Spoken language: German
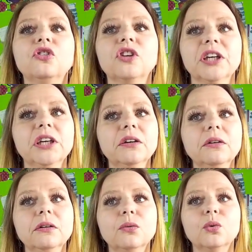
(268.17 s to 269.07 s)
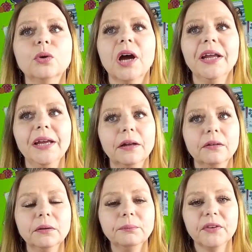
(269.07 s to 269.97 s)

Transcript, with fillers: stricke oder häkle.